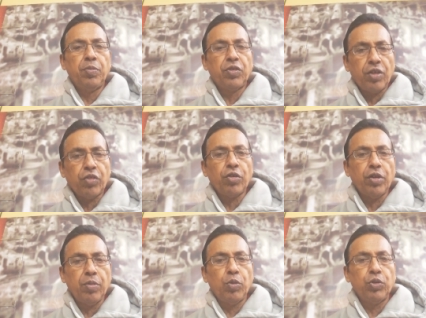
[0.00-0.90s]

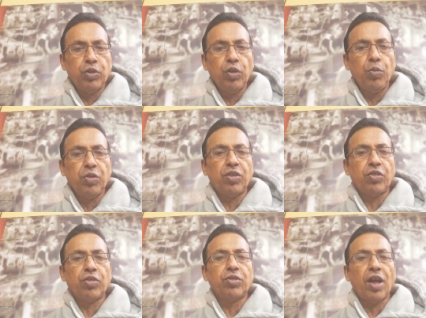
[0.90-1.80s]
বিশ্লেষণের মধ্যেও
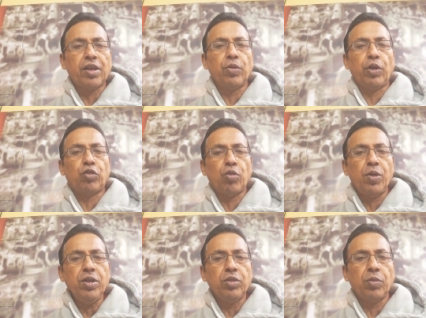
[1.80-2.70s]
বিশ্লেষণ থাকে অনেক
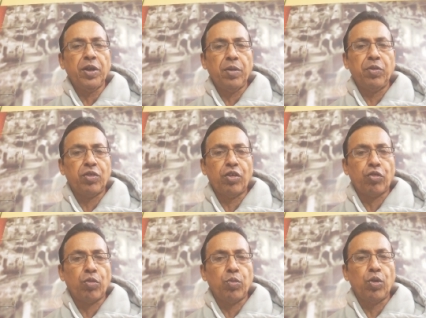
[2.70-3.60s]
সময় তবে এটা
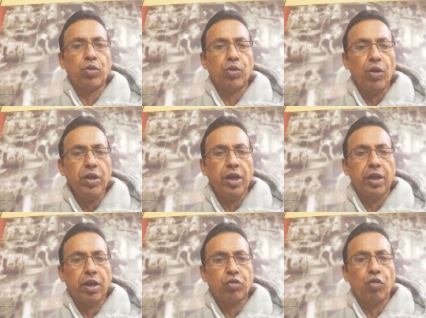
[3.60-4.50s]
বিশ্লেষণমূলক নয়
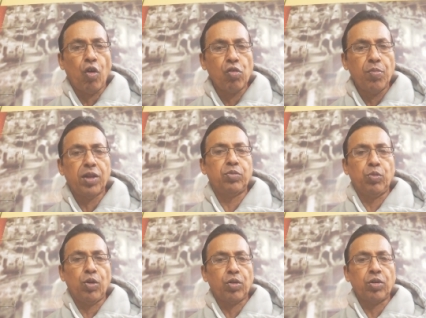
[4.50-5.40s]
এটা
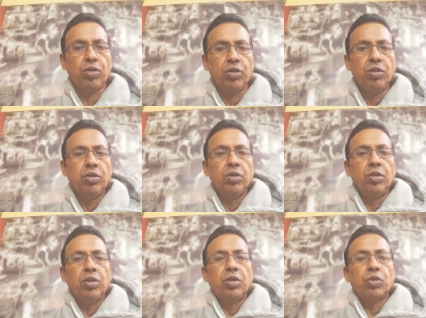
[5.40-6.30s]
সংবাদমূলক
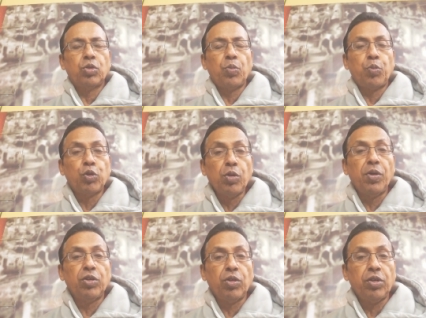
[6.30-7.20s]
তো
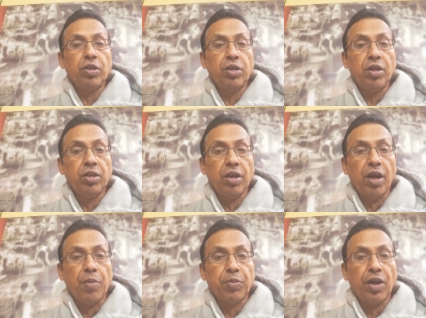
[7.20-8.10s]
প্রতিবেদনটিতে
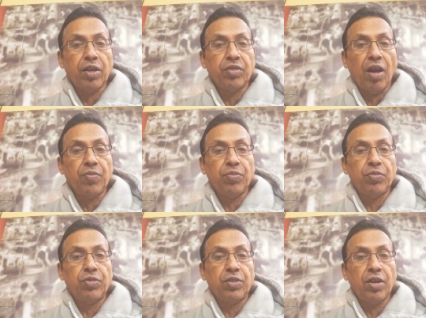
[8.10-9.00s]
আপনারা
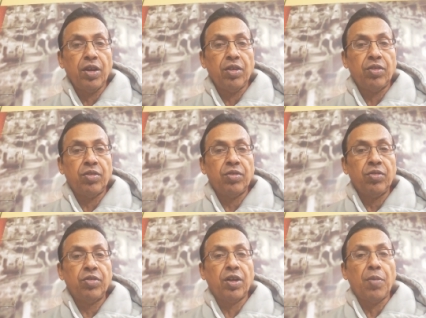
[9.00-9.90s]
জানতে
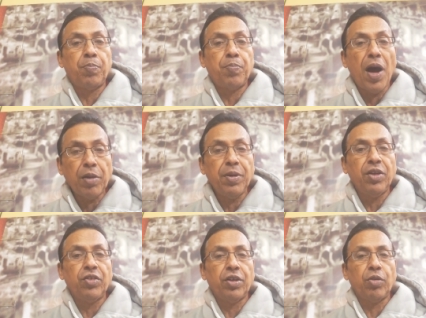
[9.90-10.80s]
যেটা
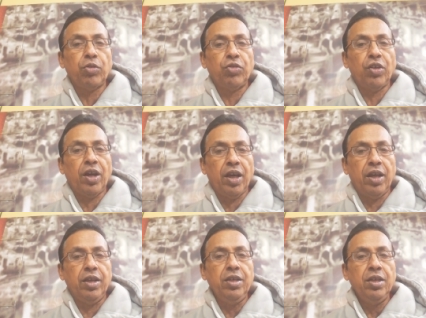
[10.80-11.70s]
পারবেন সেটা হচ্ছে এই